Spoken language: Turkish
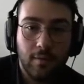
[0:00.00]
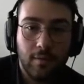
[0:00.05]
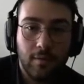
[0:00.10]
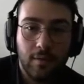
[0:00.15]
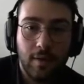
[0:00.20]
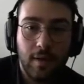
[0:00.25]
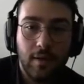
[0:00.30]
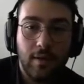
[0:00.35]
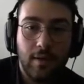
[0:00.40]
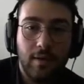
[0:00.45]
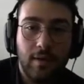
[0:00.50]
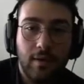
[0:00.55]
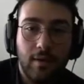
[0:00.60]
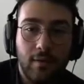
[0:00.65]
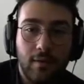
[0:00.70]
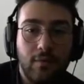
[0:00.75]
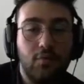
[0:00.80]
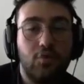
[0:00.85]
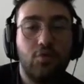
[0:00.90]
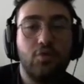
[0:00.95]
Yani
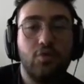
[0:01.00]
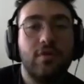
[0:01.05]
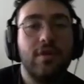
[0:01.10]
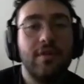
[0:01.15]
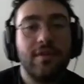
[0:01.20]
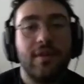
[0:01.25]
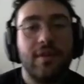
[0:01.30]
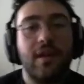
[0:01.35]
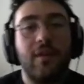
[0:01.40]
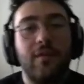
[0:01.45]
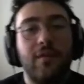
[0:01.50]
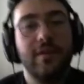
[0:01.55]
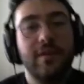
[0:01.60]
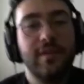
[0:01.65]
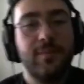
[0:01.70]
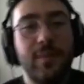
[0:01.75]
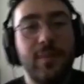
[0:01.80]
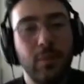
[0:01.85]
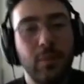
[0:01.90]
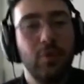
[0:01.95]
düşünsenize
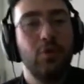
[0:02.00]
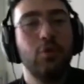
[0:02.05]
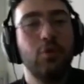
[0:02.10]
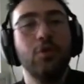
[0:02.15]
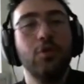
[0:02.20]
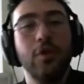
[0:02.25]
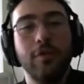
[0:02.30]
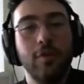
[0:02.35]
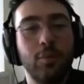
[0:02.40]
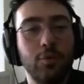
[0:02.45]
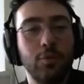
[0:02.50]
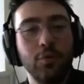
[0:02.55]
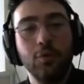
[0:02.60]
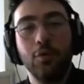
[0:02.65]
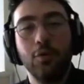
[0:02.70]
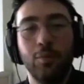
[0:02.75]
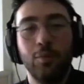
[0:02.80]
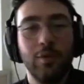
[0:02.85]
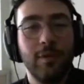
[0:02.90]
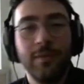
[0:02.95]
kafanız 1 milyon oluyor ve bunu
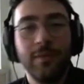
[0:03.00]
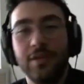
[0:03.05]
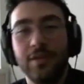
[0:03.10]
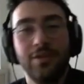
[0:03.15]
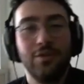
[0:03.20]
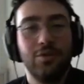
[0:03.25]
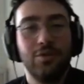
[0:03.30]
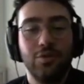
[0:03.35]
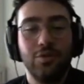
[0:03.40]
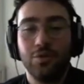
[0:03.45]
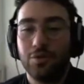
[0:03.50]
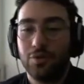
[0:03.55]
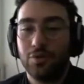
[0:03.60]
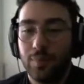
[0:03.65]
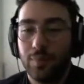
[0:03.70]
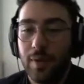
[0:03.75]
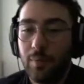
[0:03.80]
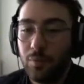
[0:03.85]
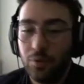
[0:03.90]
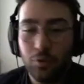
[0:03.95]
yorumlamaya çalışıyorsunuz.
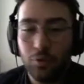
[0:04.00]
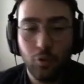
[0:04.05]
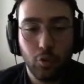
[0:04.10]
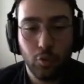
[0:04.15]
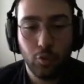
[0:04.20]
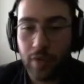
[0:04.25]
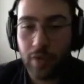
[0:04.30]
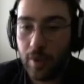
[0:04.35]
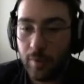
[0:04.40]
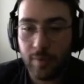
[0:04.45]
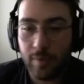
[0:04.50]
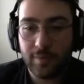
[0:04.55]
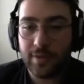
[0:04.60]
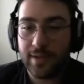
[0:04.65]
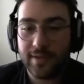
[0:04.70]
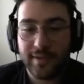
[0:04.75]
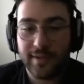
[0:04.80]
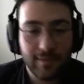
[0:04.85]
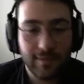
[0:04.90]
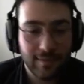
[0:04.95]
Ben bunu yorumlayamam
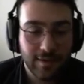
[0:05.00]
şahsen.